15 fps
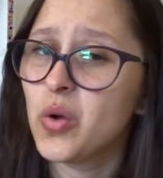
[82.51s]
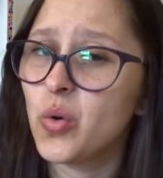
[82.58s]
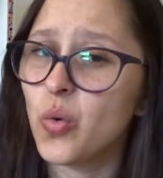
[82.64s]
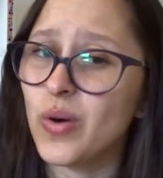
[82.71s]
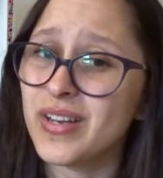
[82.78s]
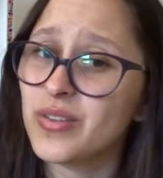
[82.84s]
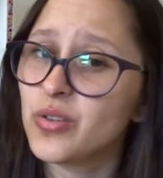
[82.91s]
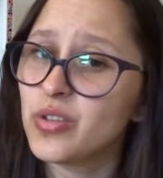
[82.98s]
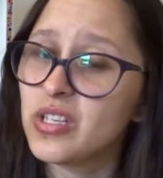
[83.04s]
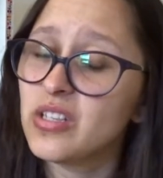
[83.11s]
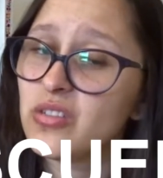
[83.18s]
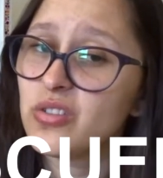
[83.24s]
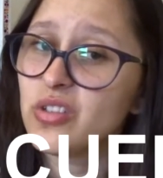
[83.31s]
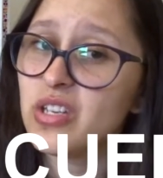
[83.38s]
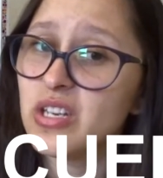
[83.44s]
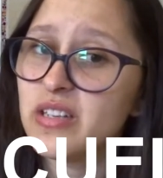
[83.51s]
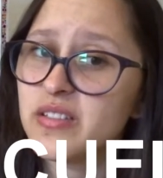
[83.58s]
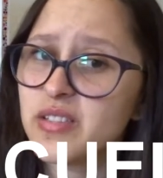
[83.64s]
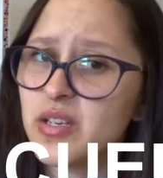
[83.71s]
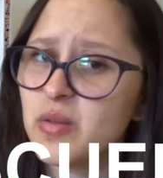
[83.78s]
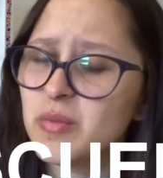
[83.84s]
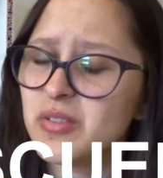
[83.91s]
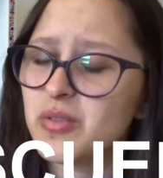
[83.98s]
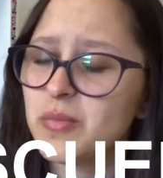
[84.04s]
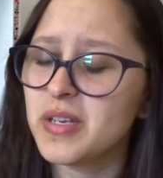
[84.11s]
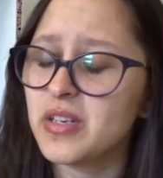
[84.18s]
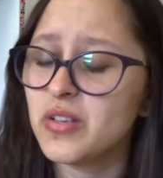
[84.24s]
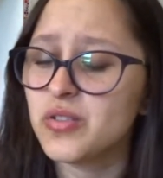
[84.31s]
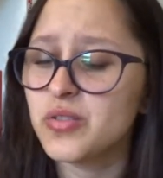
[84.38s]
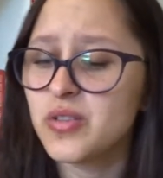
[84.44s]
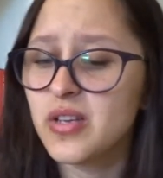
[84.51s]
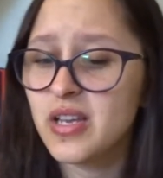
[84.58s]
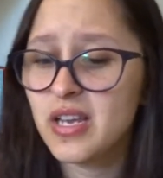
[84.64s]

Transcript: cuarto o quinto del liceo más o menos.